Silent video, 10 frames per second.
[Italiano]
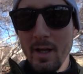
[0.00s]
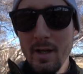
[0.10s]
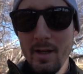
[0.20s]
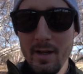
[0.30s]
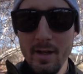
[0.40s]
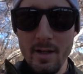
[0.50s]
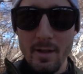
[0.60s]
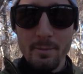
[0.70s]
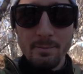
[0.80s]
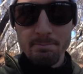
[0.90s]
eh,
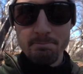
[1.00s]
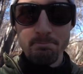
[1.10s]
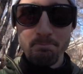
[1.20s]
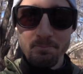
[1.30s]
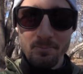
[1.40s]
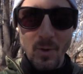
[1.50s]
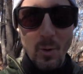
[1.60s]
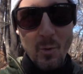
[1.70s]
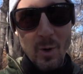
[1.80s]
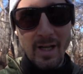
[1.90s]

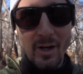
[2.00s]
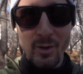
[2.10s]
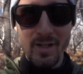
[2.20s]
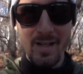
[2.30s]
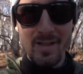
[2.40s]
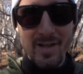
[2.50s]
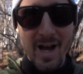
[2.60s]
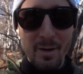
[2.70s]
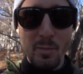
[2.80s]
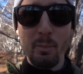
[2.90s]
un qualche cosa che
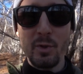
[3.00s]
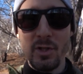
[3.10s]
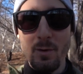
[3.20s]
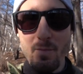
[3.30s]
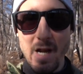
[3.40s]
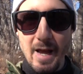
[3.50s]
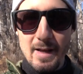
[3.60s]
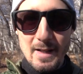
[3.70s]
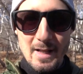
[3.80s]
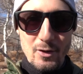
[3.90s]
sia il più possibile
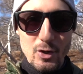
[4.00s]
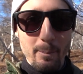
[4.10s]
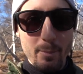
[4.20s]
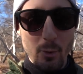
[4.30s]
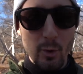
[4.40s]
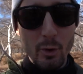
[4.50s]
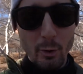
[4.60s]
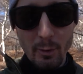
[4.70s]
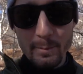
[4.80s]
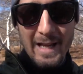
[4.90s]
già
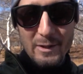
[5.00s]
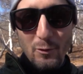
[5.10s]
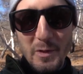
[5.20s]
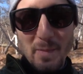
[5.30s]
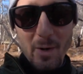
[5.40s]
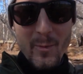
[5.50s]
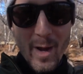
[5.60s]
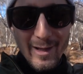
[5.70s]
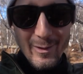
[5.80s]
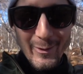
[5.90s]
pronto. Adesso vi spiego
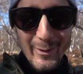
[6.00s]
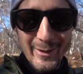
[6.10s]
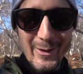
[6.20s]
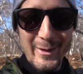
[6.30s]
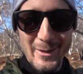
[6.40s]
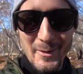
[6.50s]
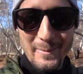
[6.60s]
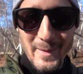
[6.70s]
meglio di cosa sto